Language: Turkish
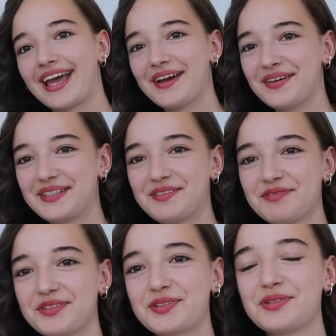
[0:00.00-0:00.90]
Evet
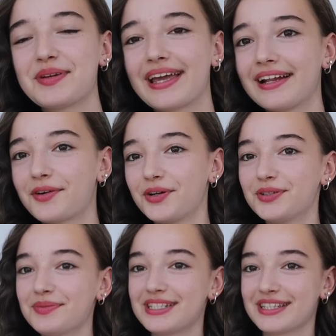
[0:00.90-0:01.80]
şimdi kutuyu bir kenara
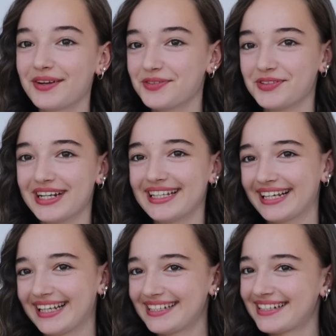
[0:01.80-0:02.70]
koydum. İçinden ürünleri
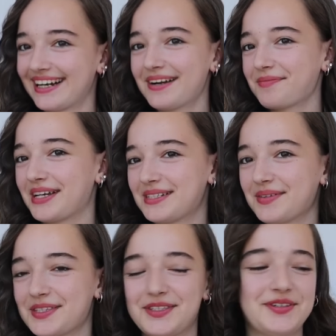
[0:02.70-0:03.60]
tek tek çıkararak
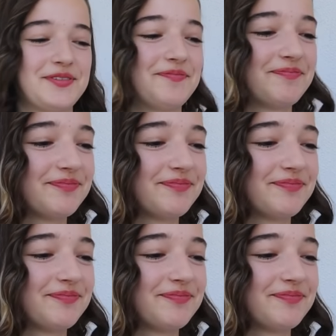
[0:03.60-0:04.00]
başlamak istiyorum.